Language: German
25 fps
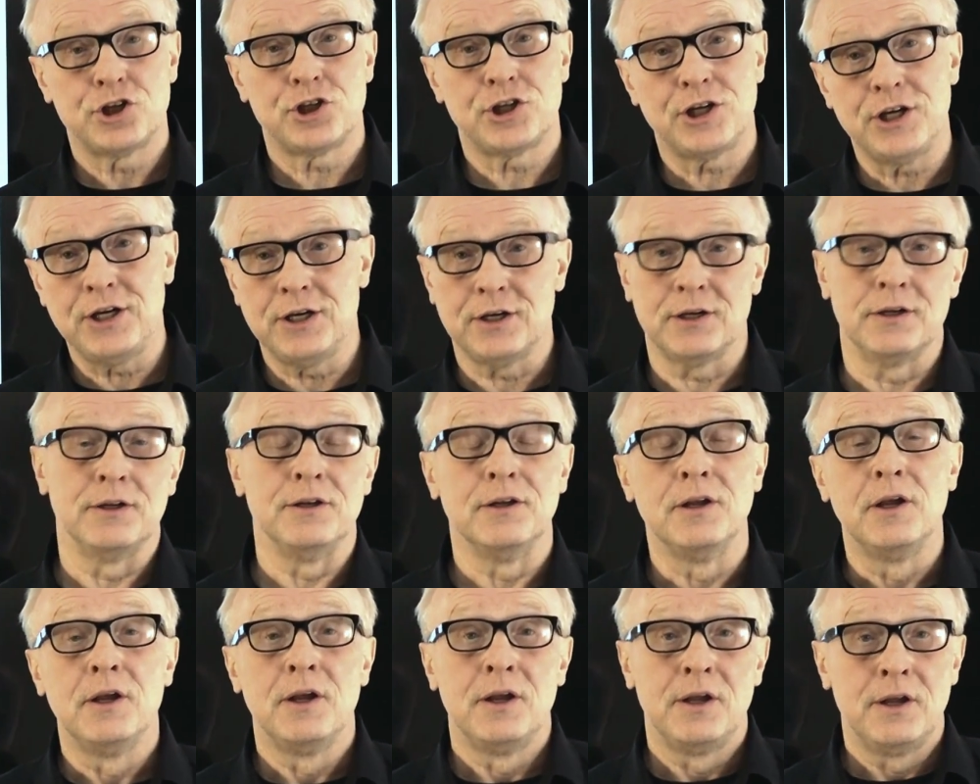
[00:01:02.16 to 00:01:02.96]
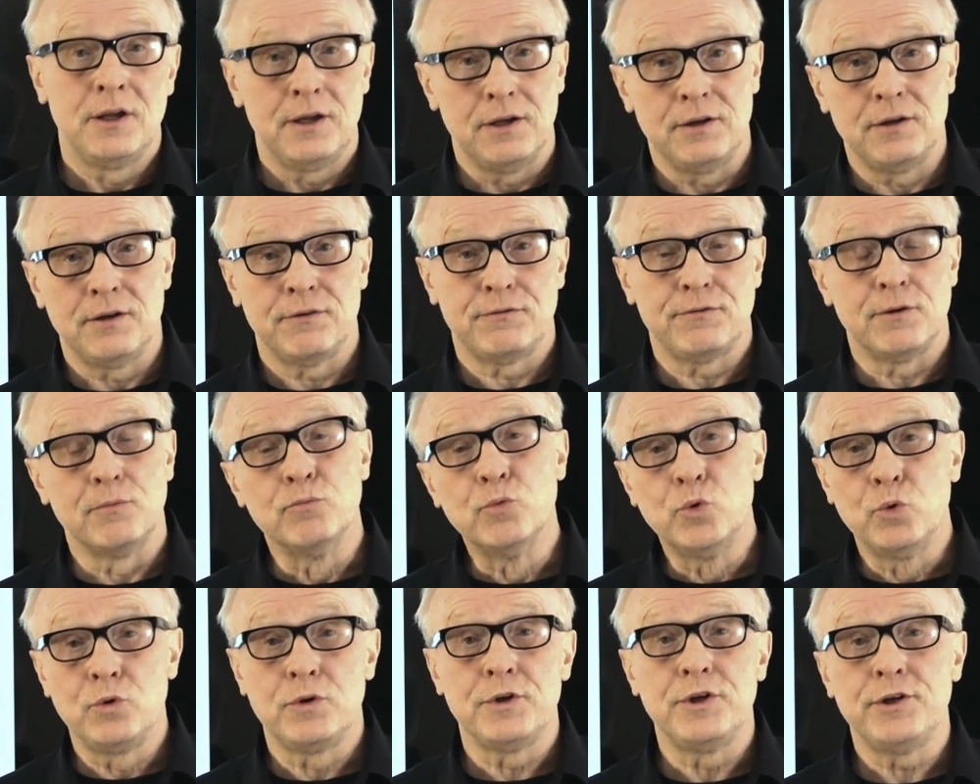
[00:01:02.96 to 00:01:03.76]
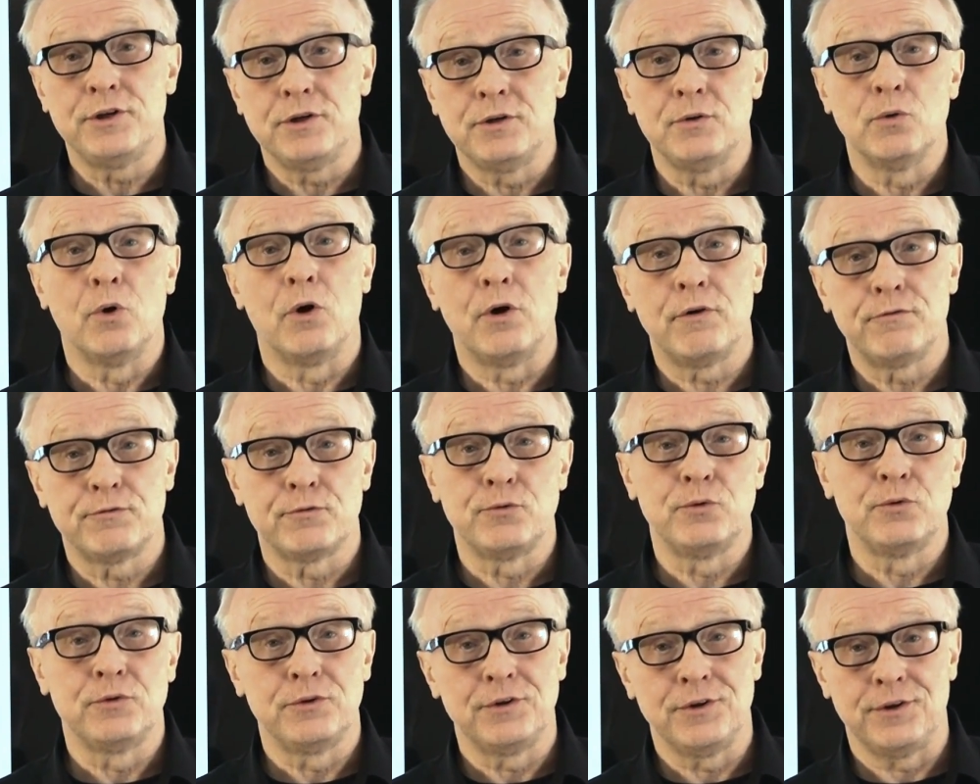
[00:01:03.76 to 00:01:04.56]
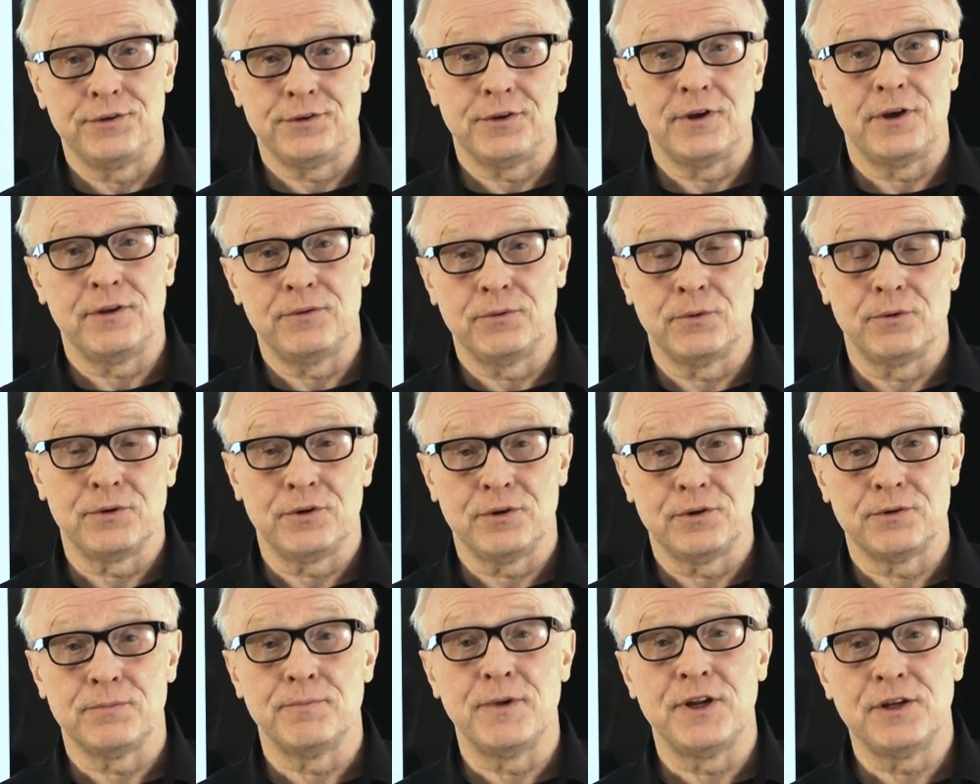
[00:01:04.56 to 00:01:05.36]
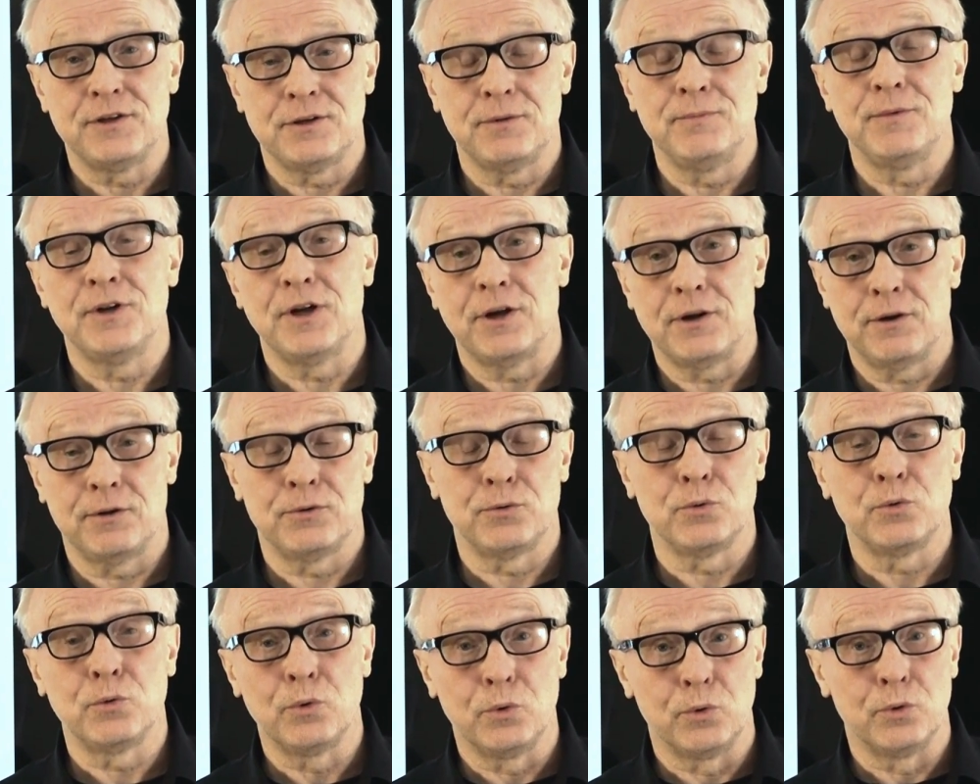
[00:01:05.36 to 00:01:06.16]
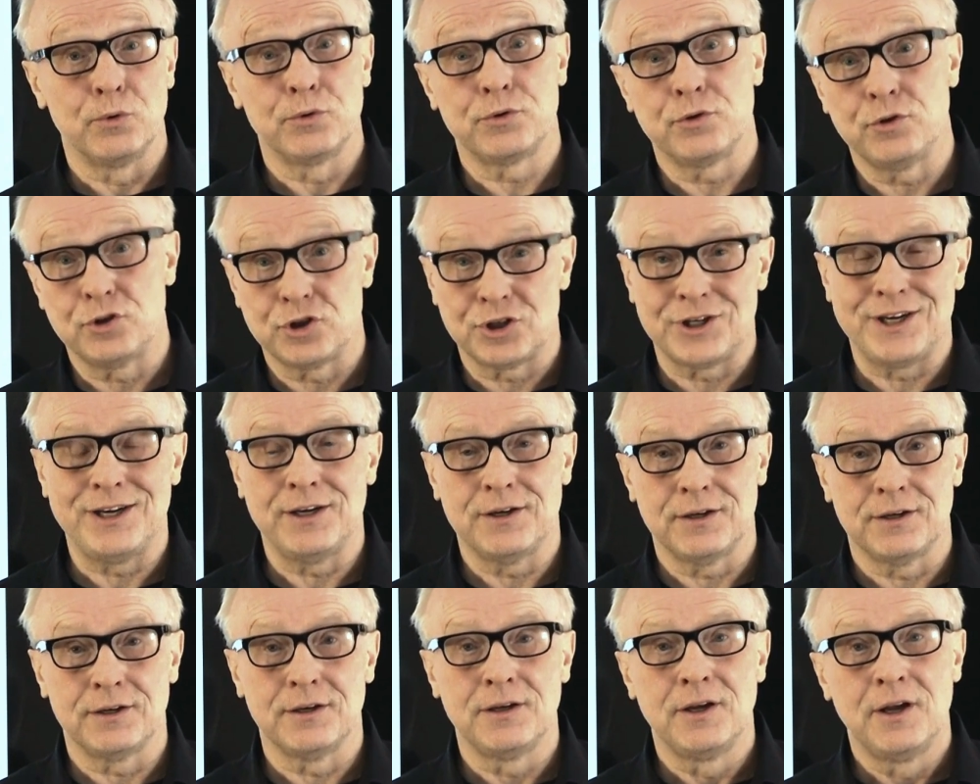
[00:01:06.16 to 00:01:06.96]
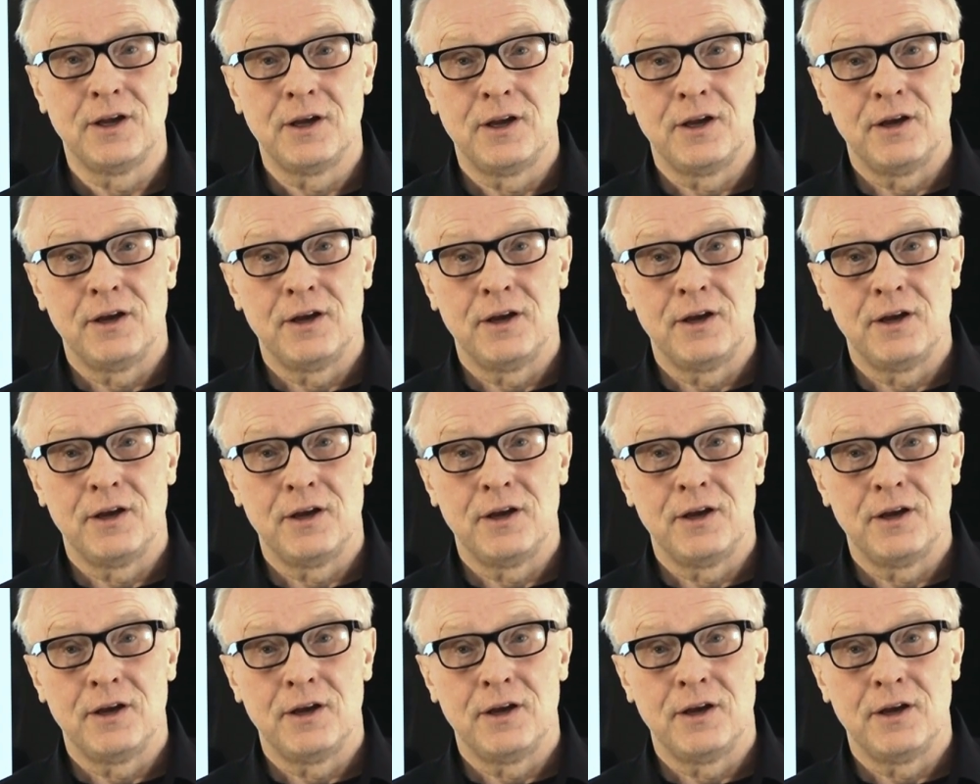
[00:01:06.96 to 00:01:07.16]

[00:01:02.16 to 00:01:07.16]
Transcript: Scheren. In der vermutlichen Hoffnung, dass ein solches Männchen mit einer so großen Schere